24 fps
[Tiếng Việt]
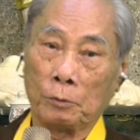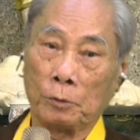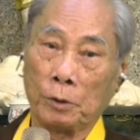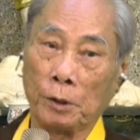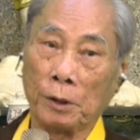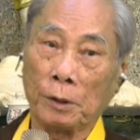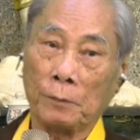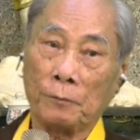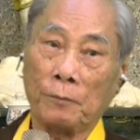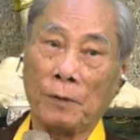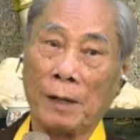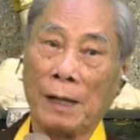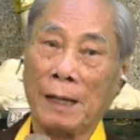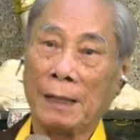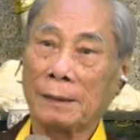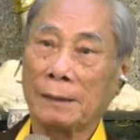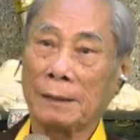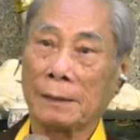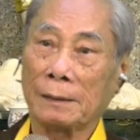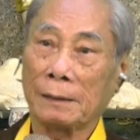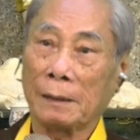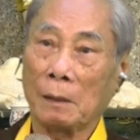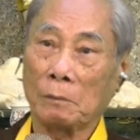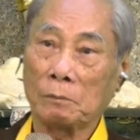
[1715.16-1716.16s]
triệt phá
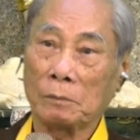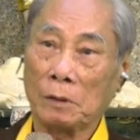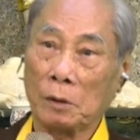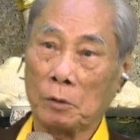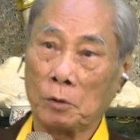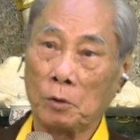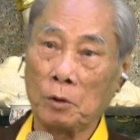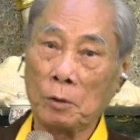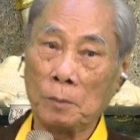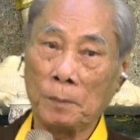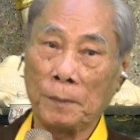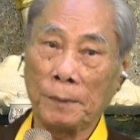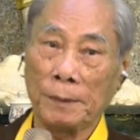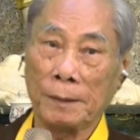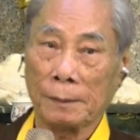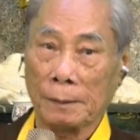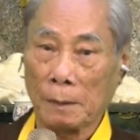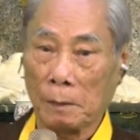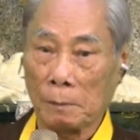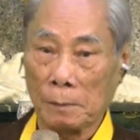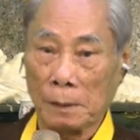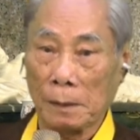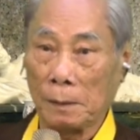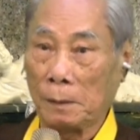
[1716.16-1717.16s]
Thiền Tông và cướp cái Thiền
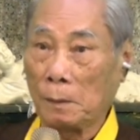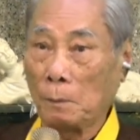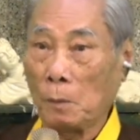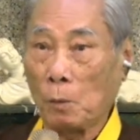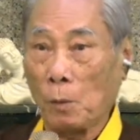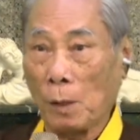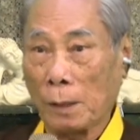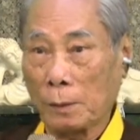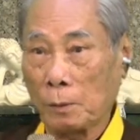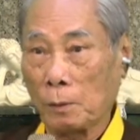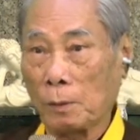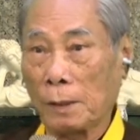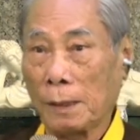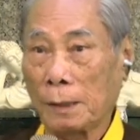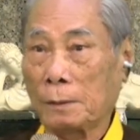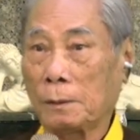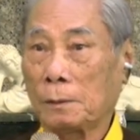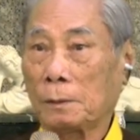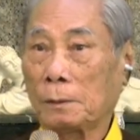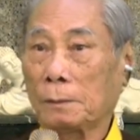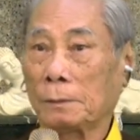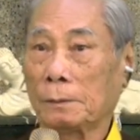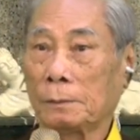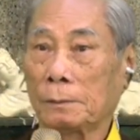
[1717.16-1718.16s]
Tông này nó mới qua chỗ này
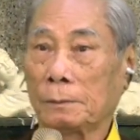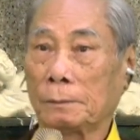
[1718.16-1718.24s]
thôi,